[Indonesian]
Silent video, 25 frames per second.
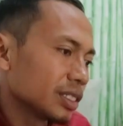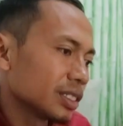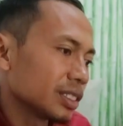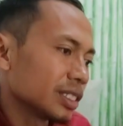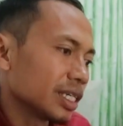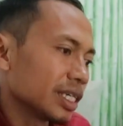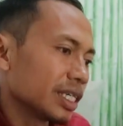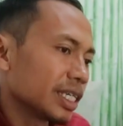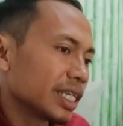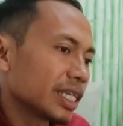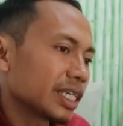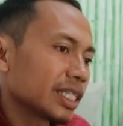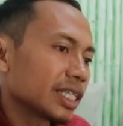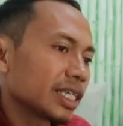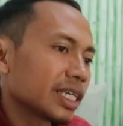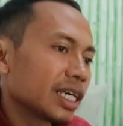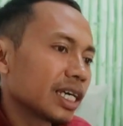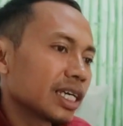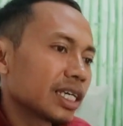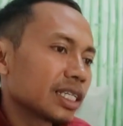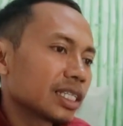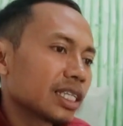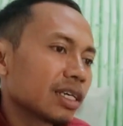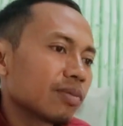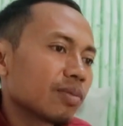Jadi
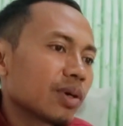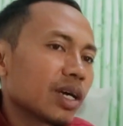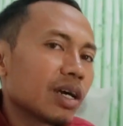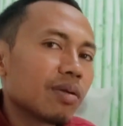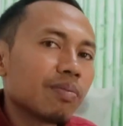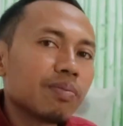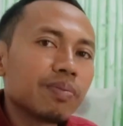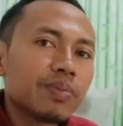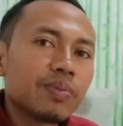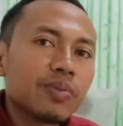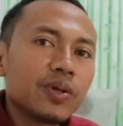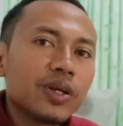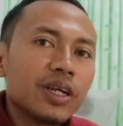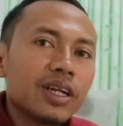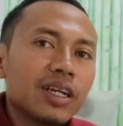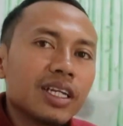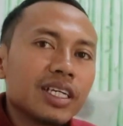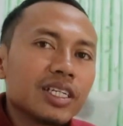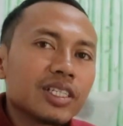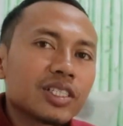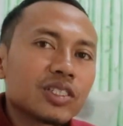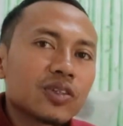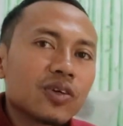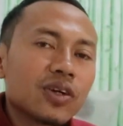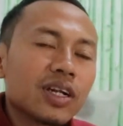ketika kita mengambil
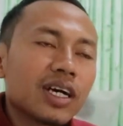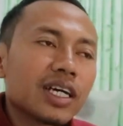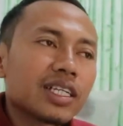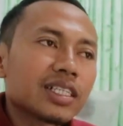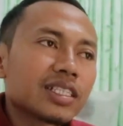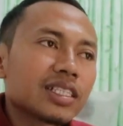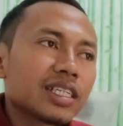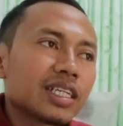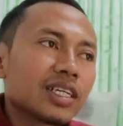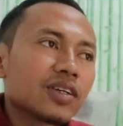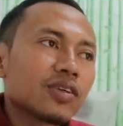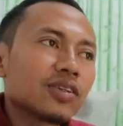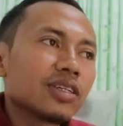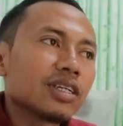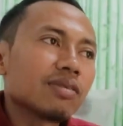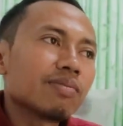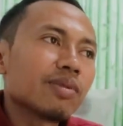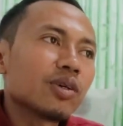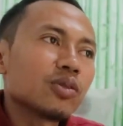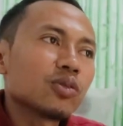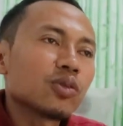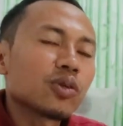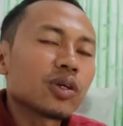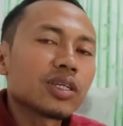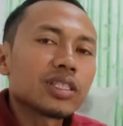isolat
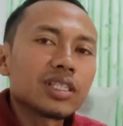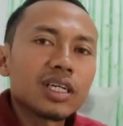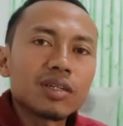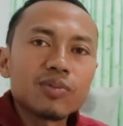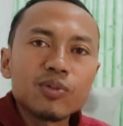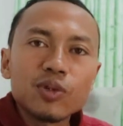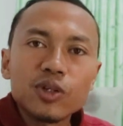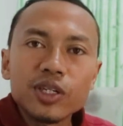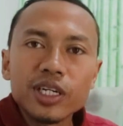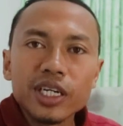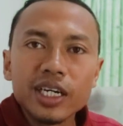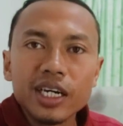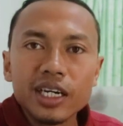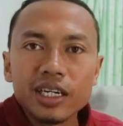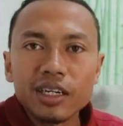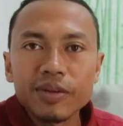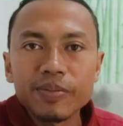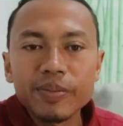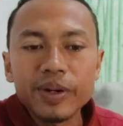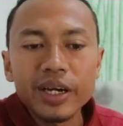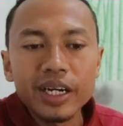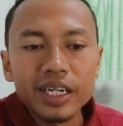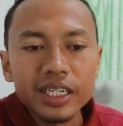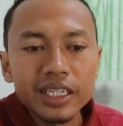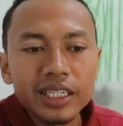trichoderma untuk kita murnikan
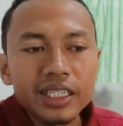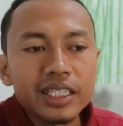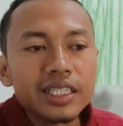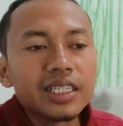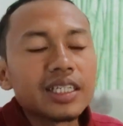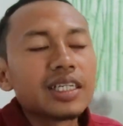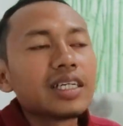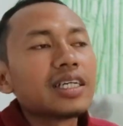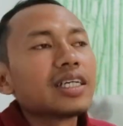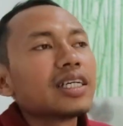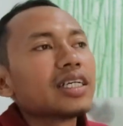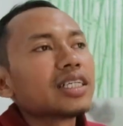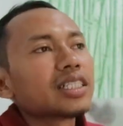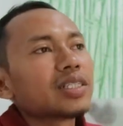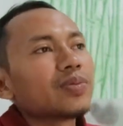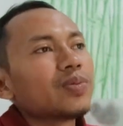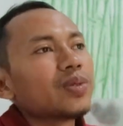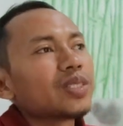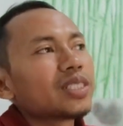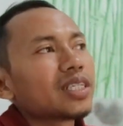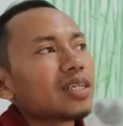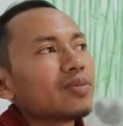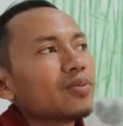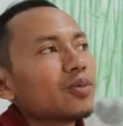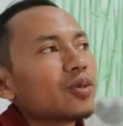kembali,
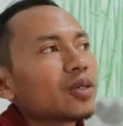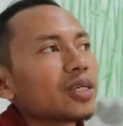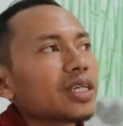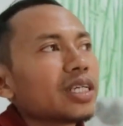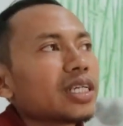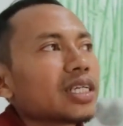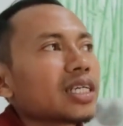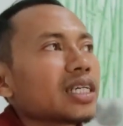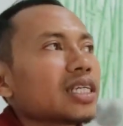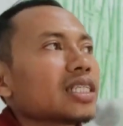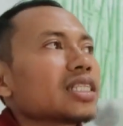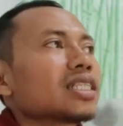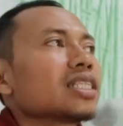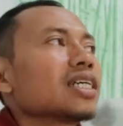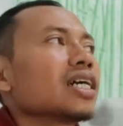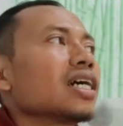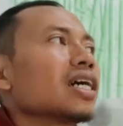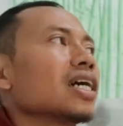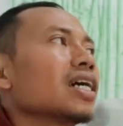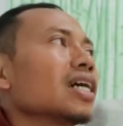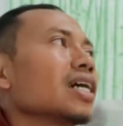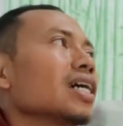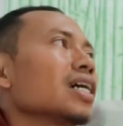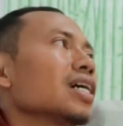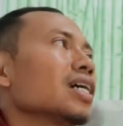sebisa mungkin
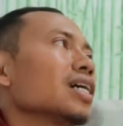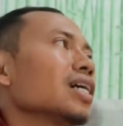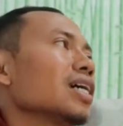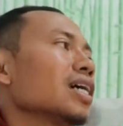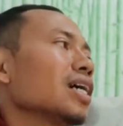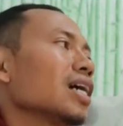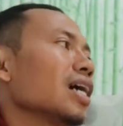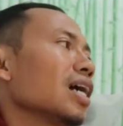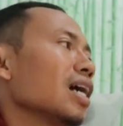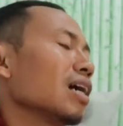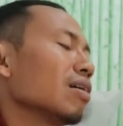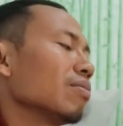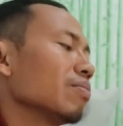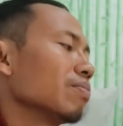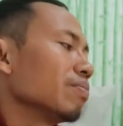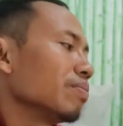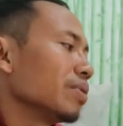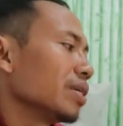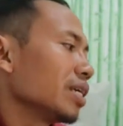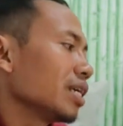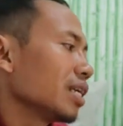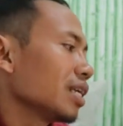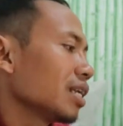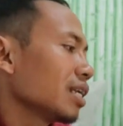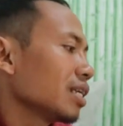kita
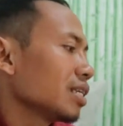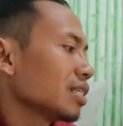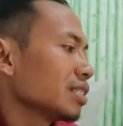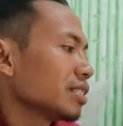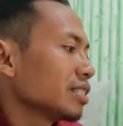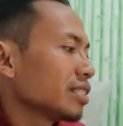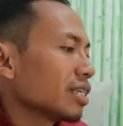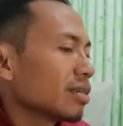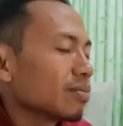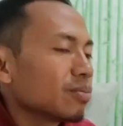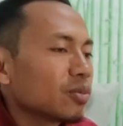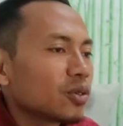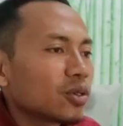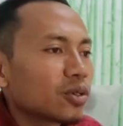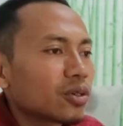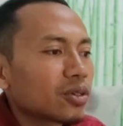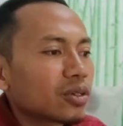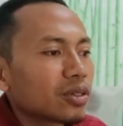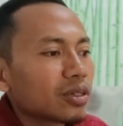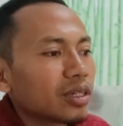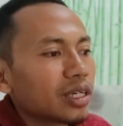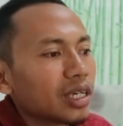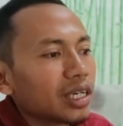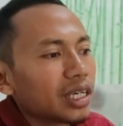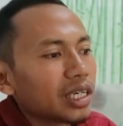ambil jamur
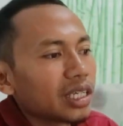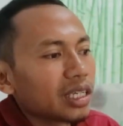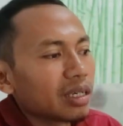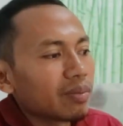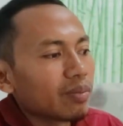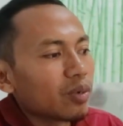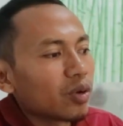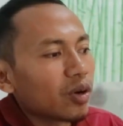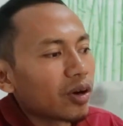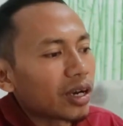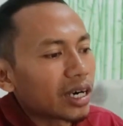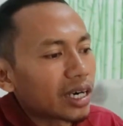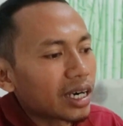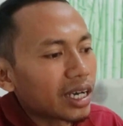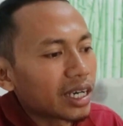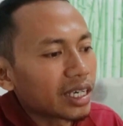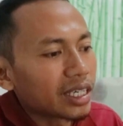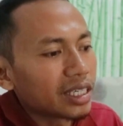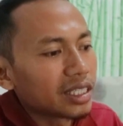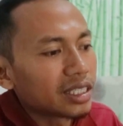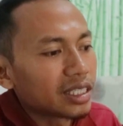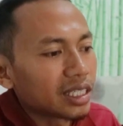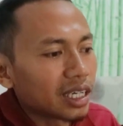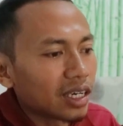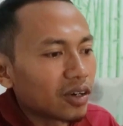yang berwarna
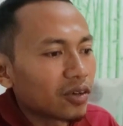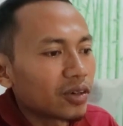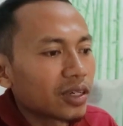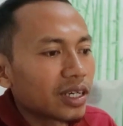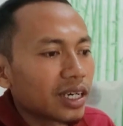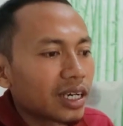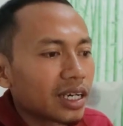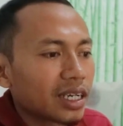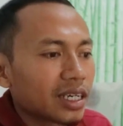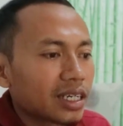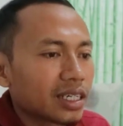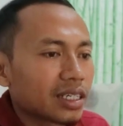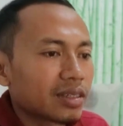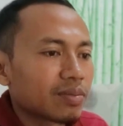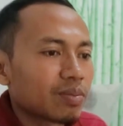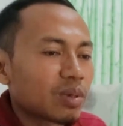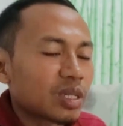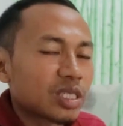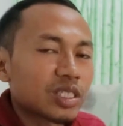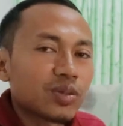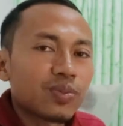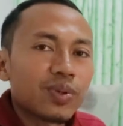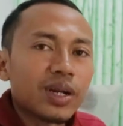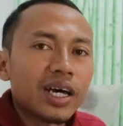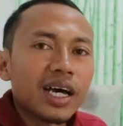hijau dan
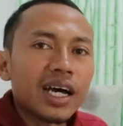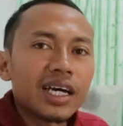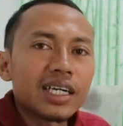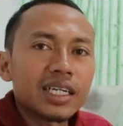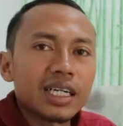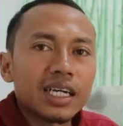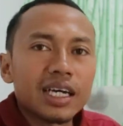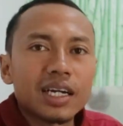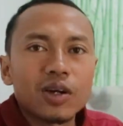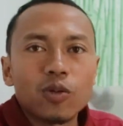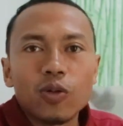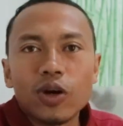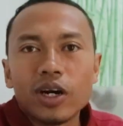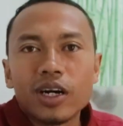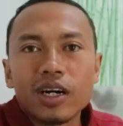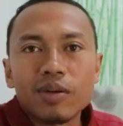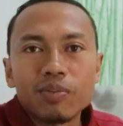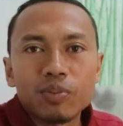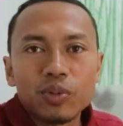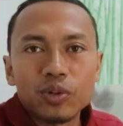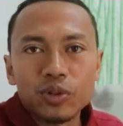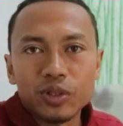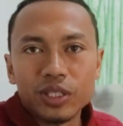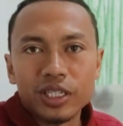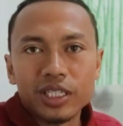bersebelahan dengan warna
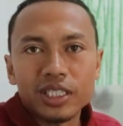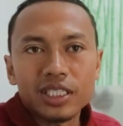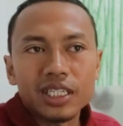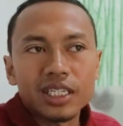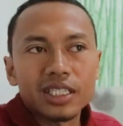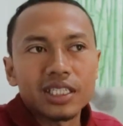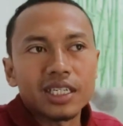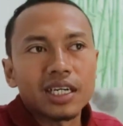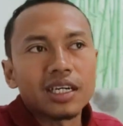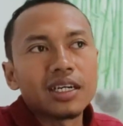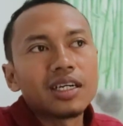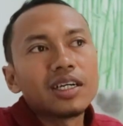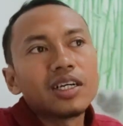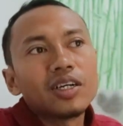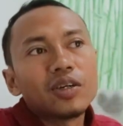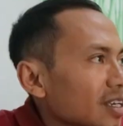putih saja.